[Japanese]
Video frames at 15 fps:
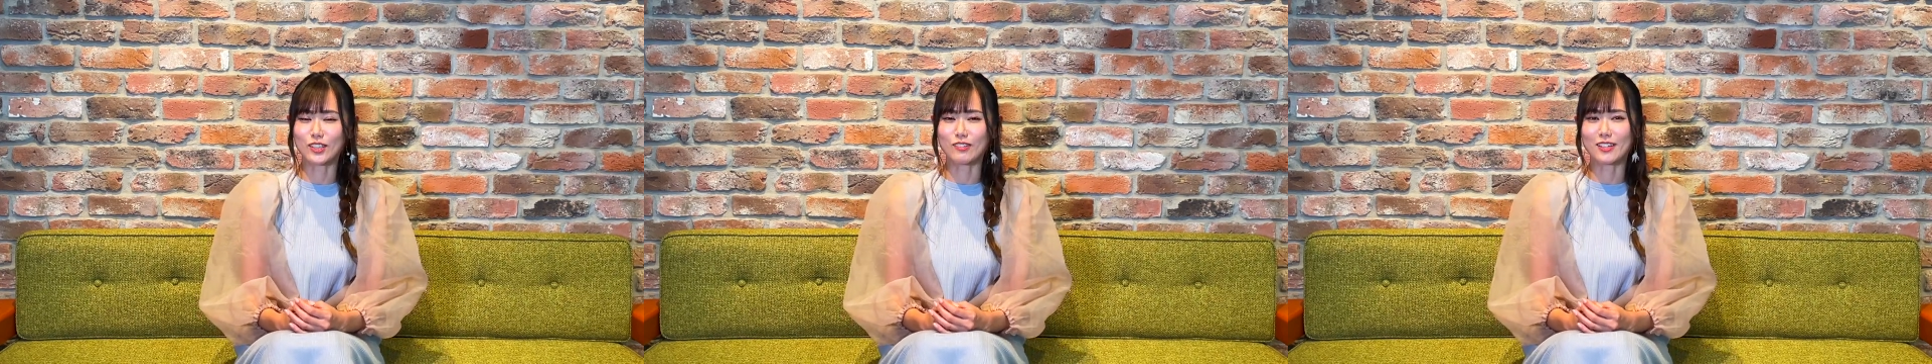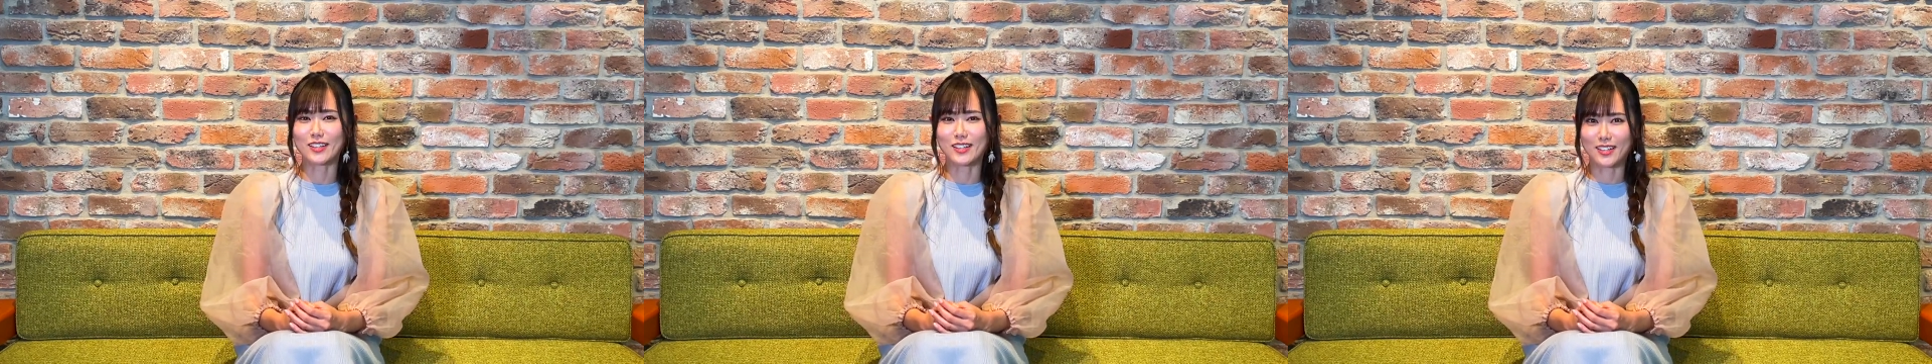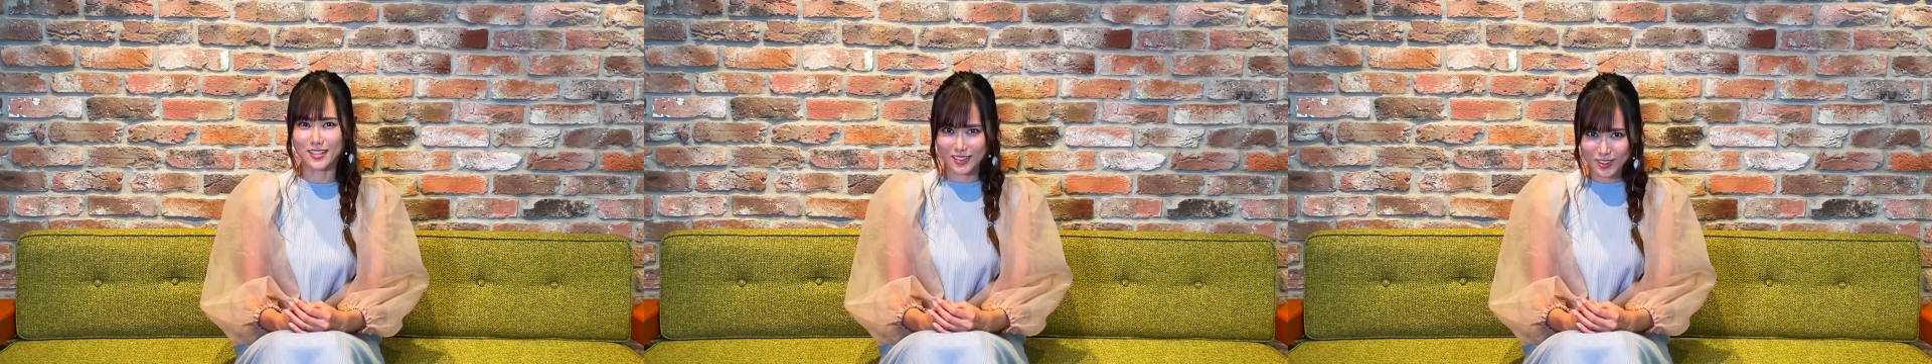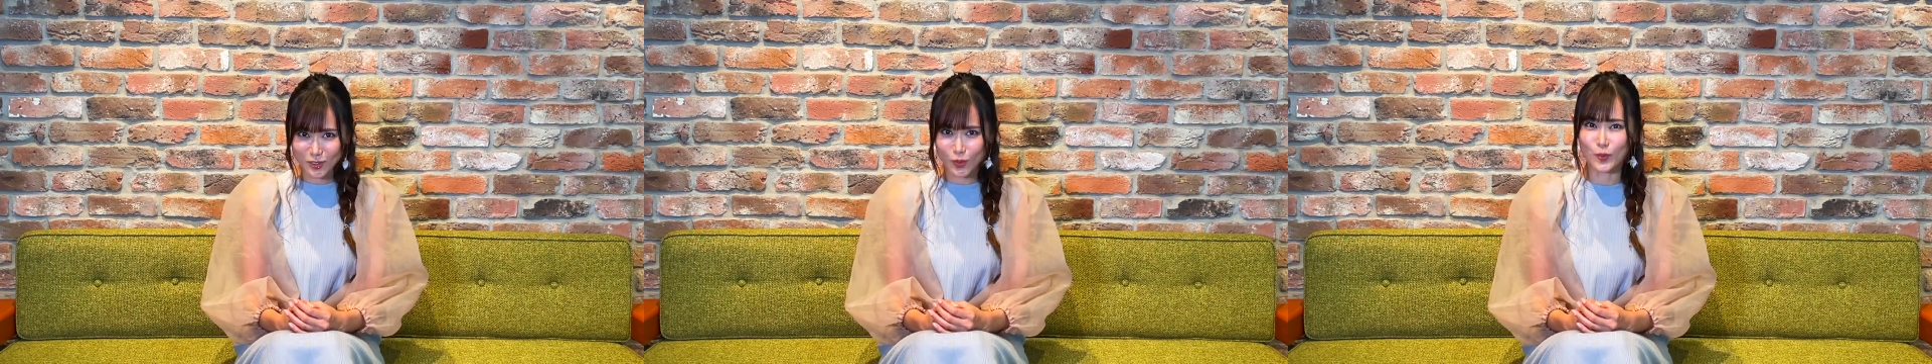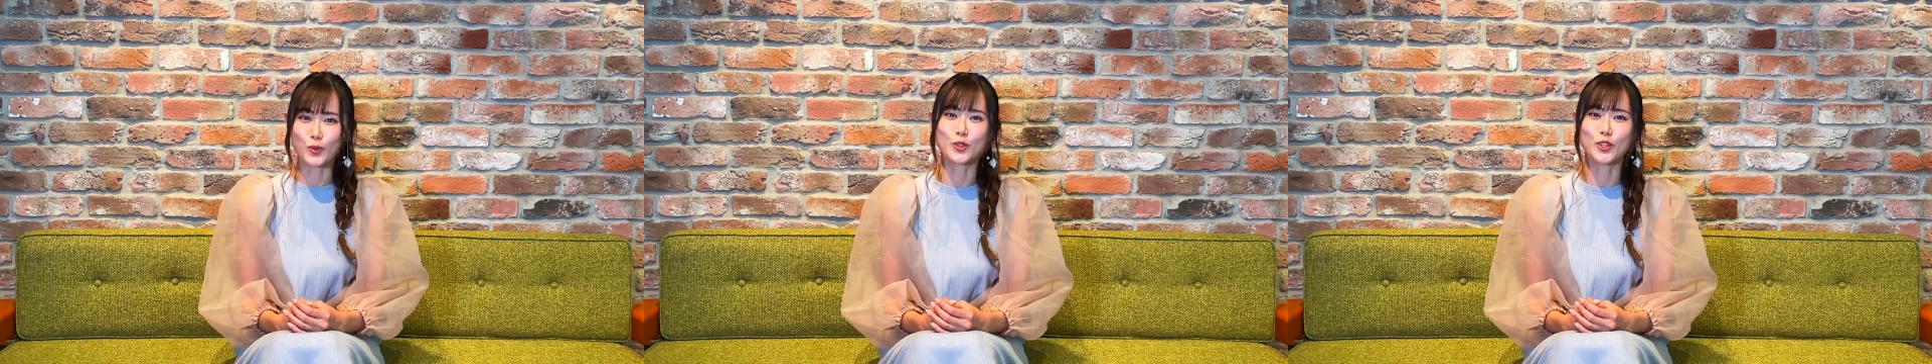はないかなと
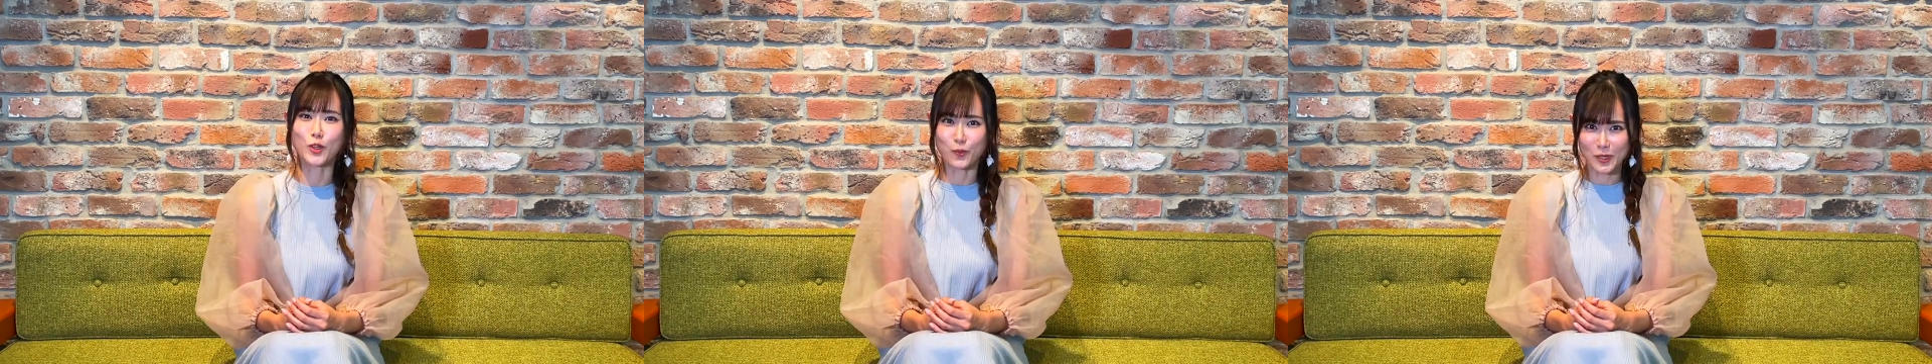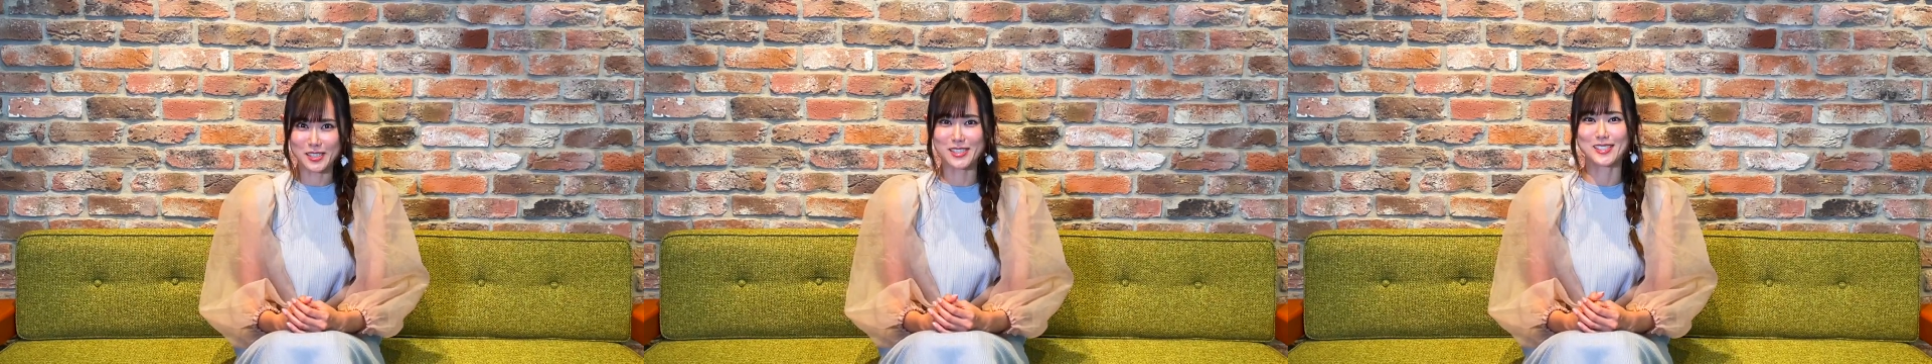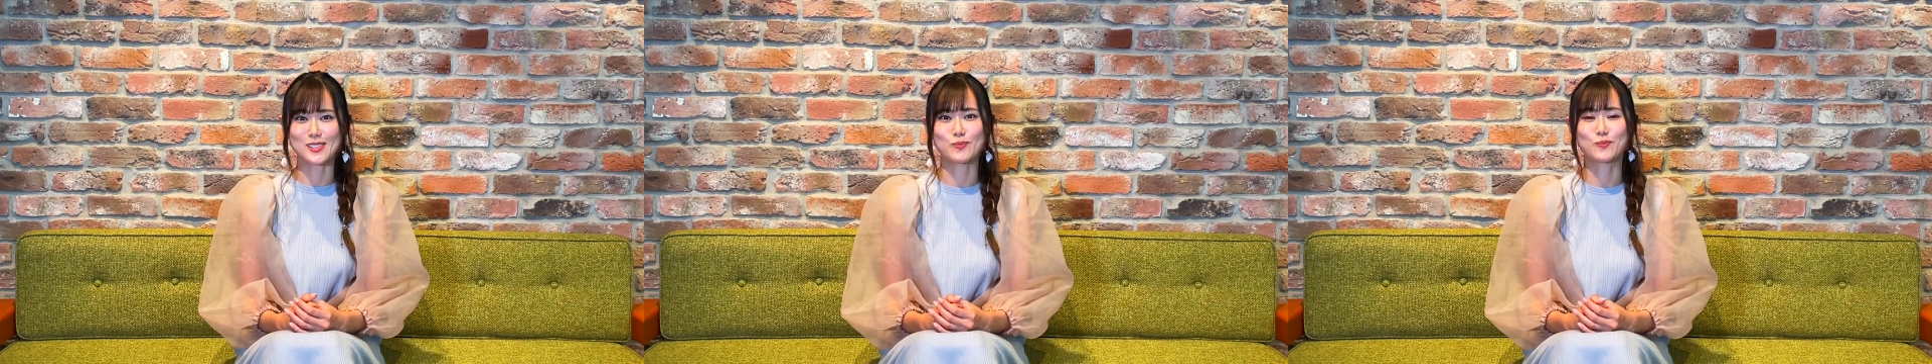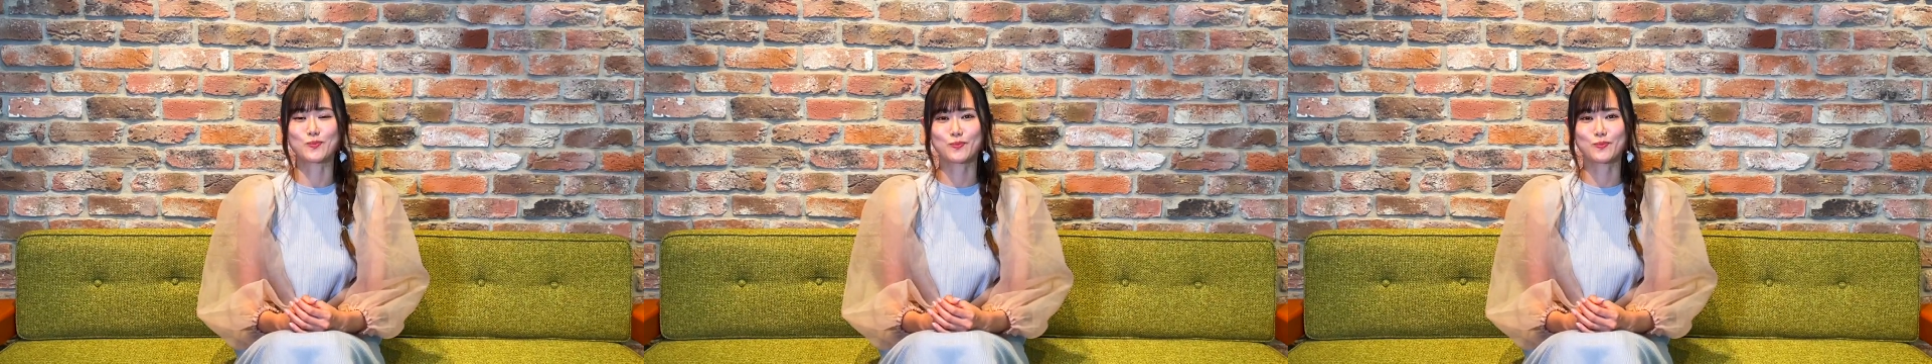思っています